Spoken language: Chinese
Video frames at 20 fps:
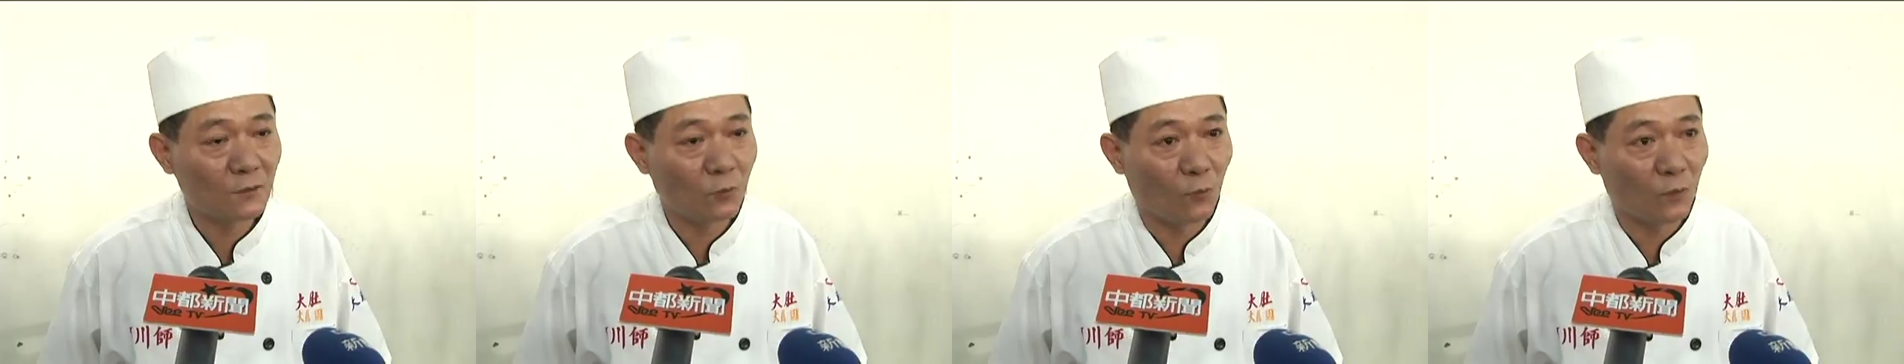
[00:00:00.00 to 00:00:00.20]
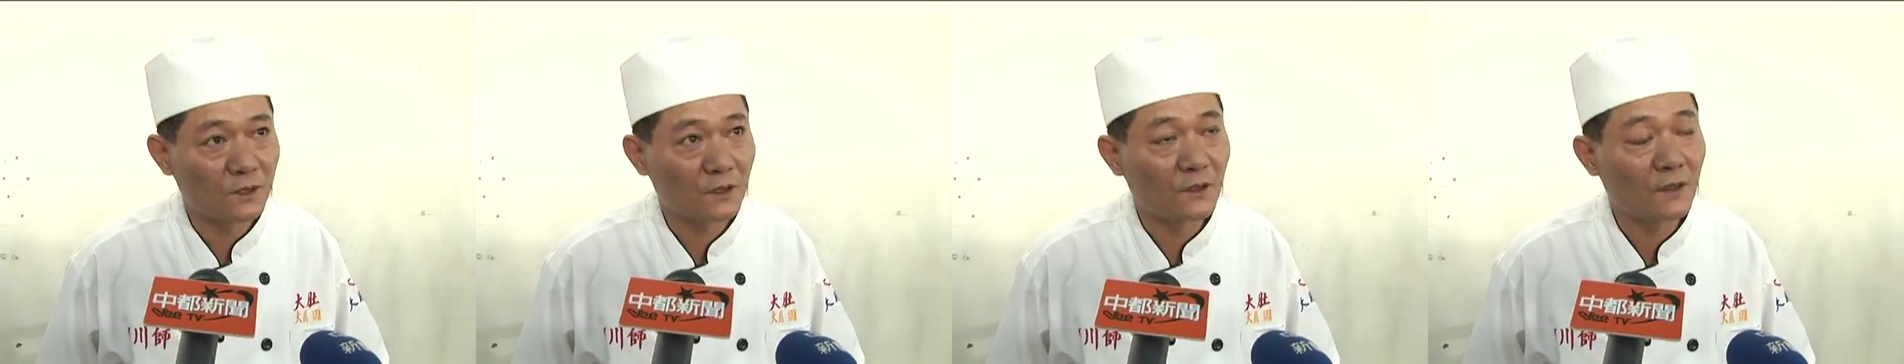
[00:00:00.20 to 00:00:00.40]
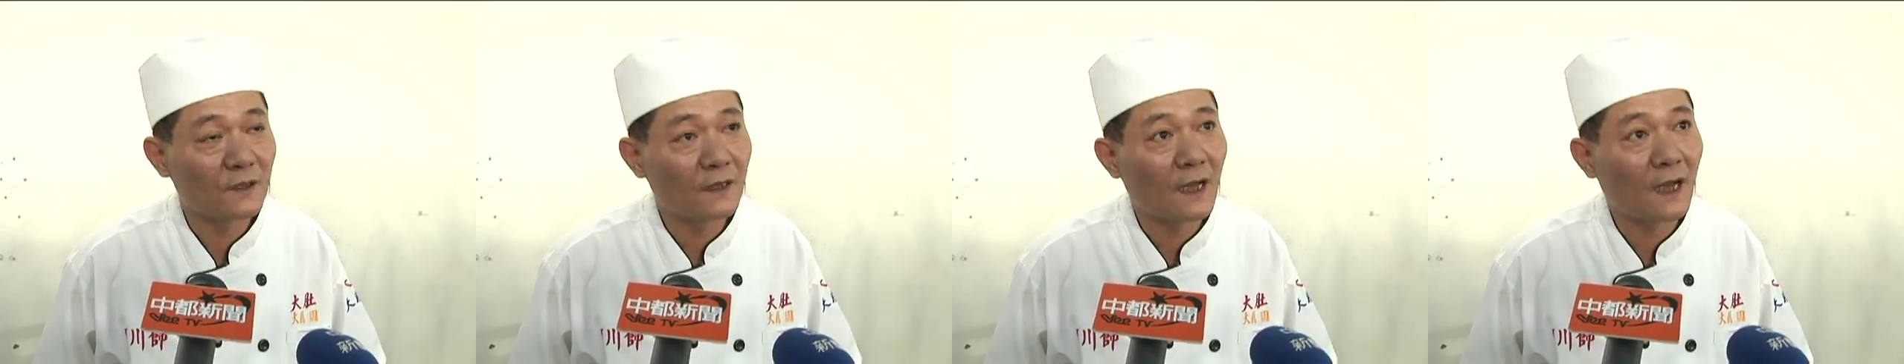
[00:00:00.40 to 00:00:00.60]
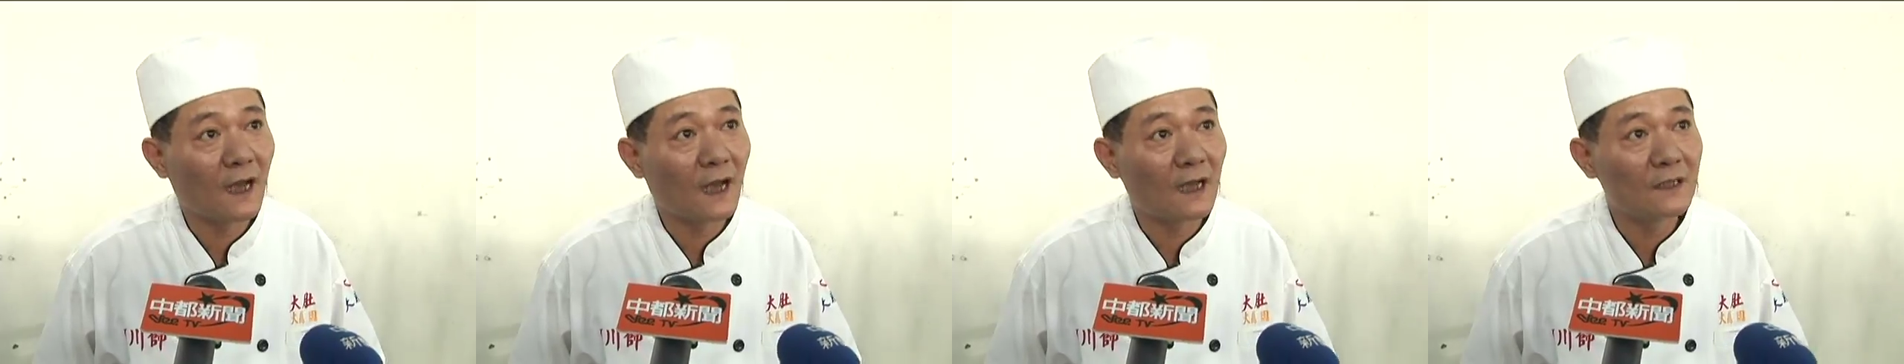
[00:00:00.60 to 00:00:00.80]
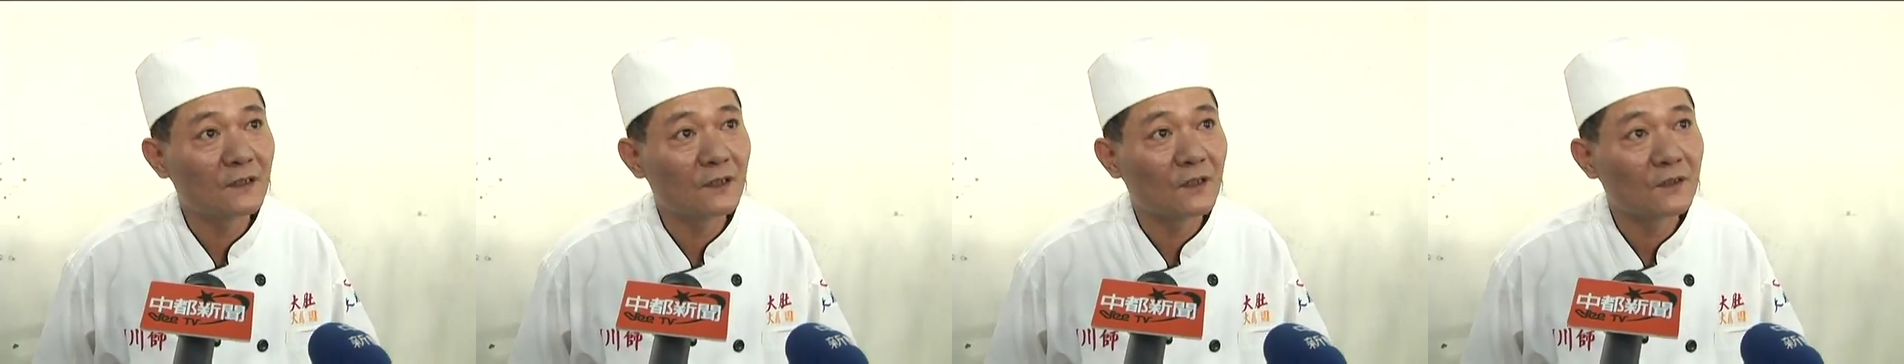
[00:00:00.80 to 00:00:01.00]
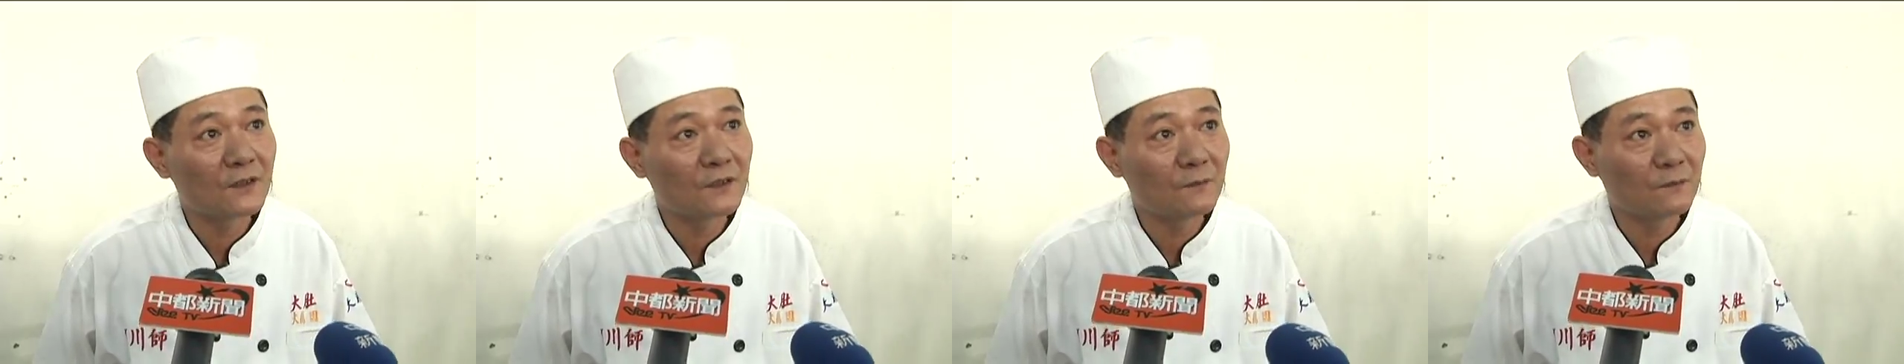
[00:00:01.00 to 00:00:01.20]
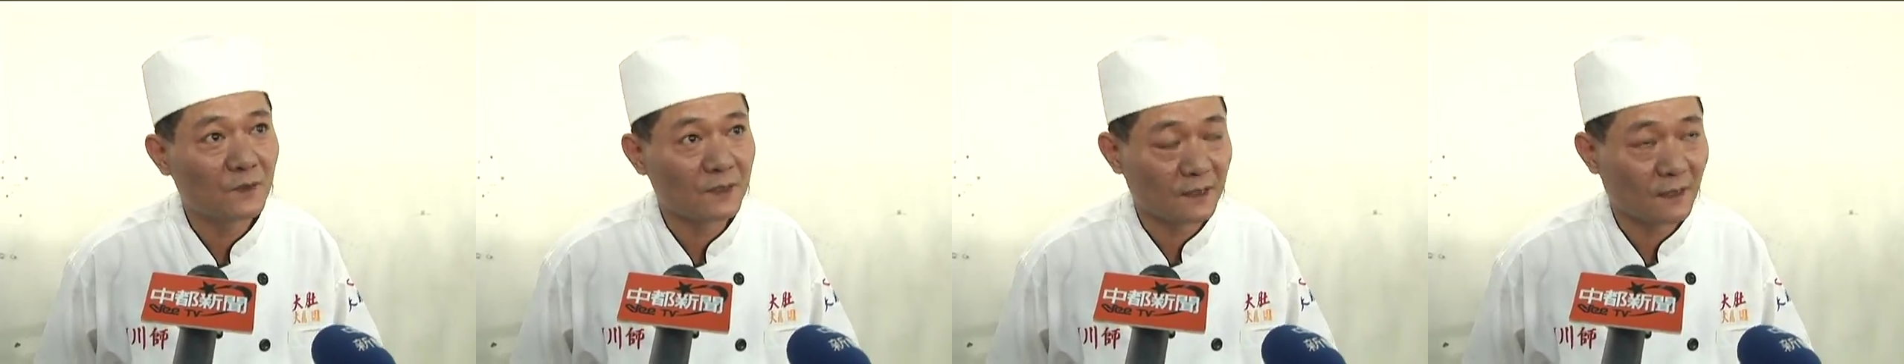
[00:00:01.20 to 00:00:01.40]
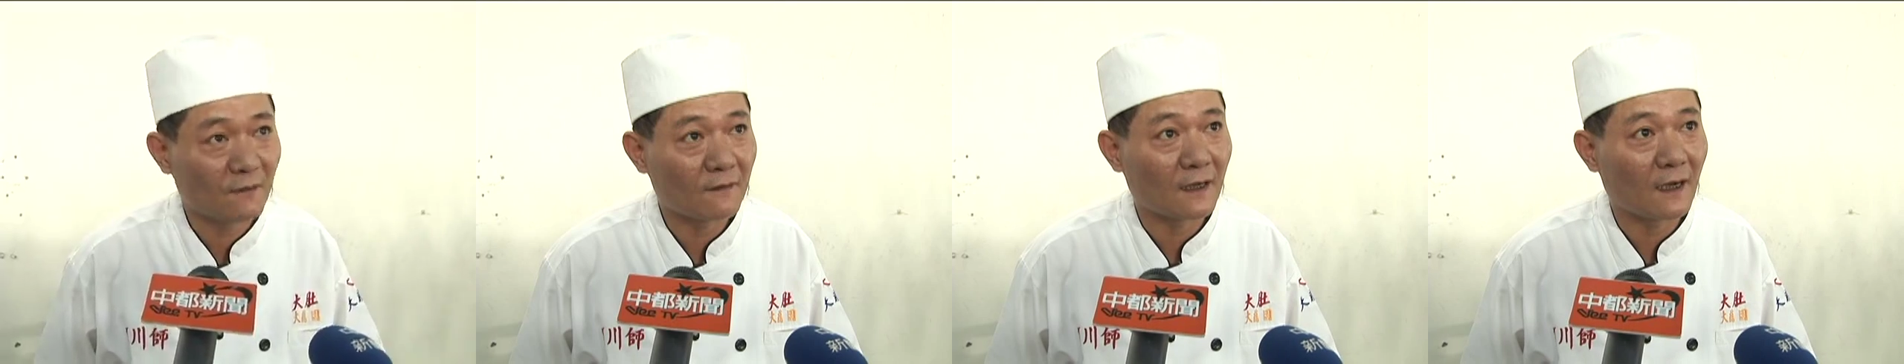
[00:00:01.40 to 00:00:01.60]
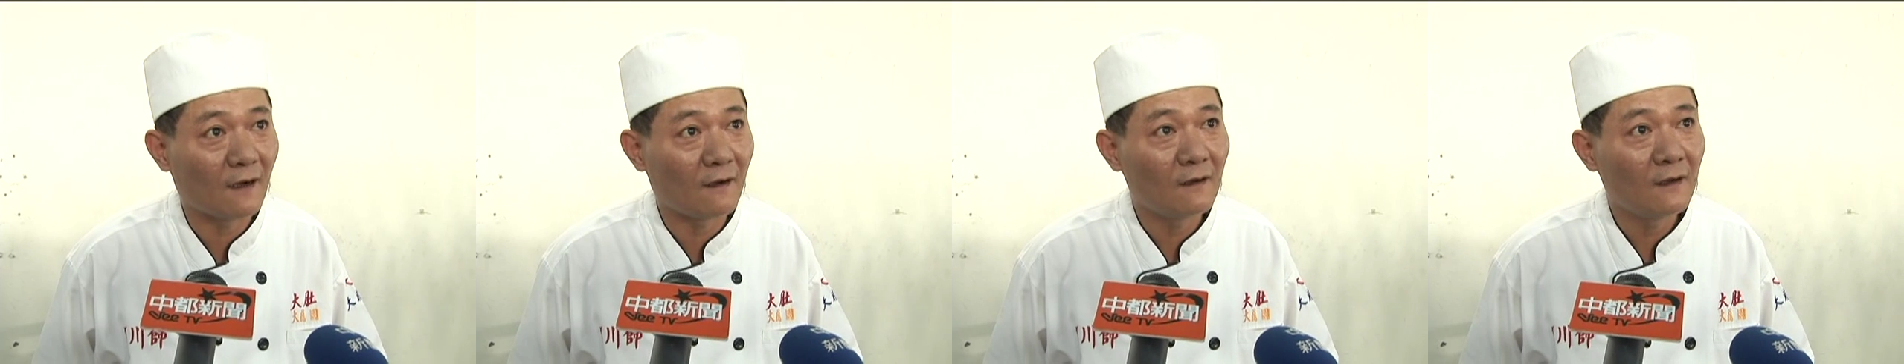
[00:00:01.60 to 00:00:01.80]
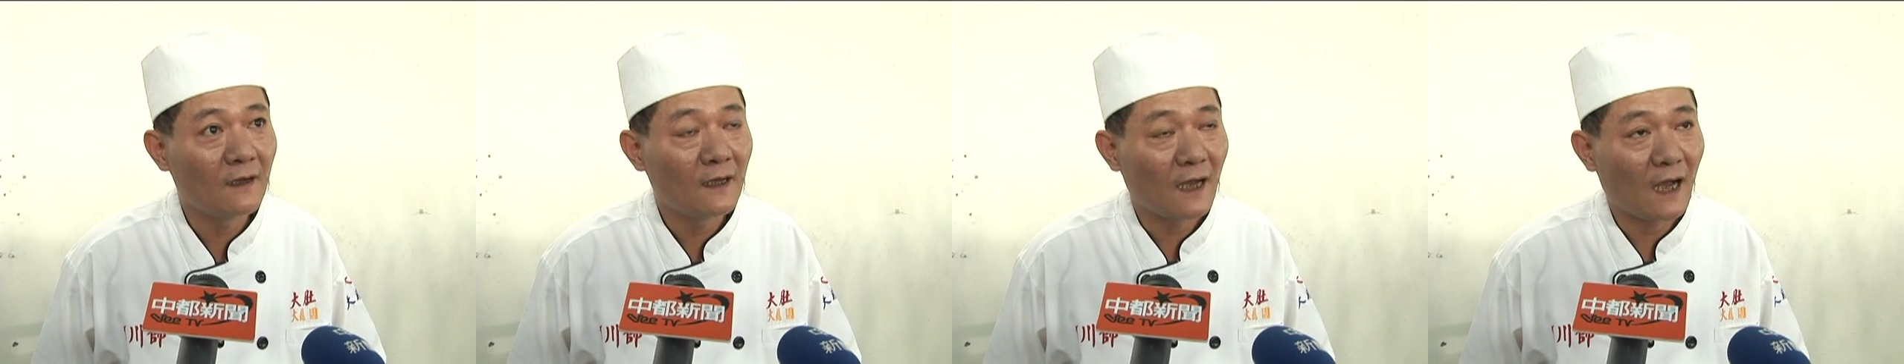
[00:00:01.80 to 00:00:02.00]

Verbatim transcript: 我觉得它安全性比较高，